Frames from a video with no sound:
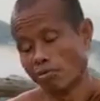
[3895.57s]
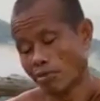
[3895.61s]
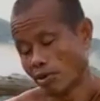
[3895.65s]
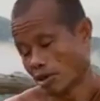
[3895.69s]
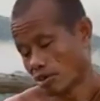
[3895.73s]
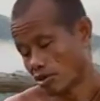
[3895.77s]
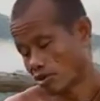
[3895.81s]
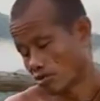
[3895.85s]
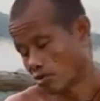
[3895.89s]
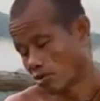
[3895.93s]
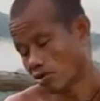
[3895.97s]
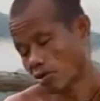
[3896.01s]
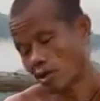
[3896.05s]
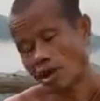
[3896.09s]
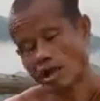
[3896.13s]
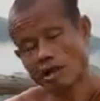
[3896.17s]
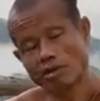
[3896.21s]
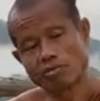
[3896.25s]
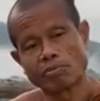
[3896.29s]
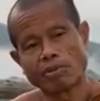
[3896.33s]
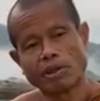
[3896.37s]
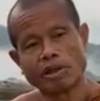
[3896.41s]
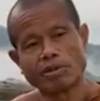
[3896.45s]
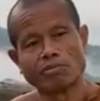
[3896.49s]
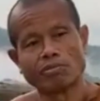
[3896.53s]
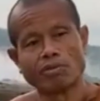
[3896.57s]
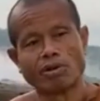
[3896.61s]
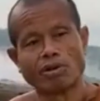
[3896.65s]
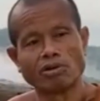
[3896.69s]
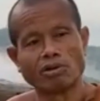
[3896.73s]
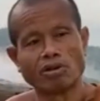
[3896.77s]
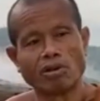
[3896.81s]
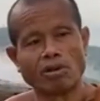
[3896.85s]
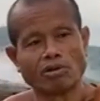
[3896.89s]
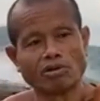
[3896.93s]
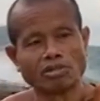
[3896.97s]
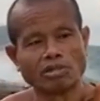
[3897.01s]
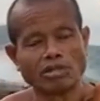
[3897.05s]
อยู่เย็นเป็นสุขหัก
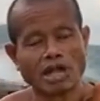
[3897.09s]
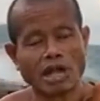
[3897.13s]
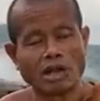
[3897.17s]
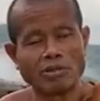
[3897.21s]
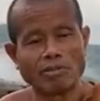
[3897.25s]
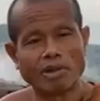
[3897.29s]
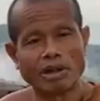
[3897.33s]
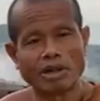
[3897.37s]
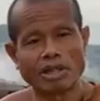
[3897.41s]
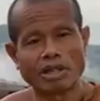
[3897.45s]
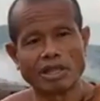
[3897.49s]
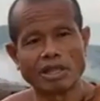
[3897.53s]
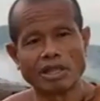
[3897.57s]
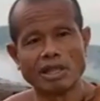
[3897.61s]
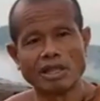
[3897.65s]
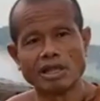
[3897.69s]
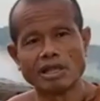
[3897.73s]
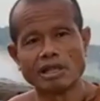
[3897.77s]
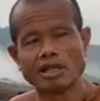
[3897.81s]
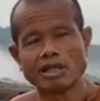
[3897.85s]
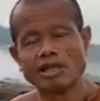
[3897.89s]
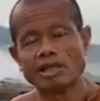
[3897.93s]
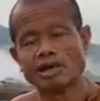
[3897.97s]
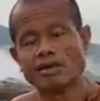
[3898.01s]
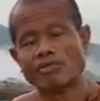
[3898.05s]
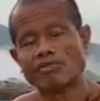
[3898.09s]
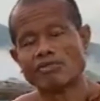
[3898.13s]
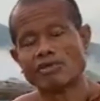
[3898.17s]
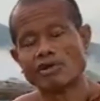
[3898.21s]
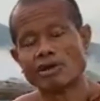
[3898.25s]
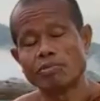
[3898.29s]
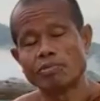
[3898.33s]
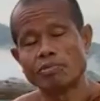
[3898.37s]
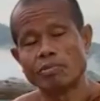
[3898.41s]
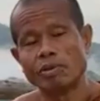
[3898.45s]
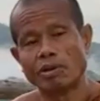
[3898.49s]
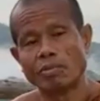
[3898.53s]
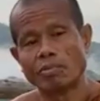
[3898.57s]
แพ่งปองดองสามัคคี
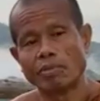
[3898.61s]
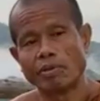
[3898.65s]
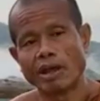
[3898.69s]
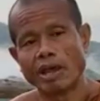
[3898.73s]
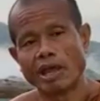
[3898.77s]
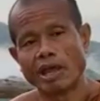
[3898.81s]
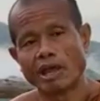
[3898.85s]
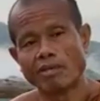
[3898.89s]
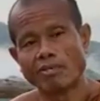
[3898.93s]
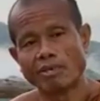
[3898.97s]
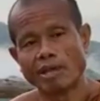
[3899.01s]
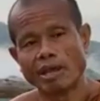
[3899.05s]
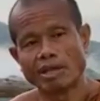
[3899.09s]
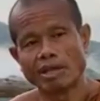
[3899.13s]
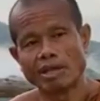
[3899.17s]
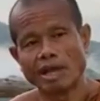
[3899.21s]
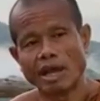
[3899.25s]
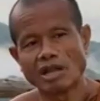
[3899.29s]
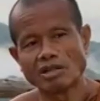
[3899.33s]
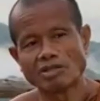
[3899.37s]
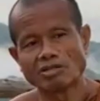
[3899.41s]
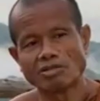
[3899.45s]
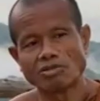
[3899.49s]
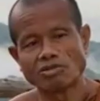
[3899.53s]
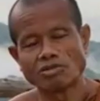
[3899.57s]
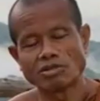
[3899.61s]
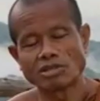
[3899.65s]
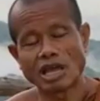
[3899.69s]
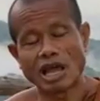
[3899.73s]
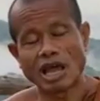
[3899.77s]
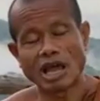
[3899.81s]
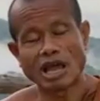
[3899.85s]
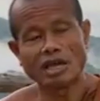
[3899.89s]
เอื้อเฟื้อเปื่อแผ่เมตตา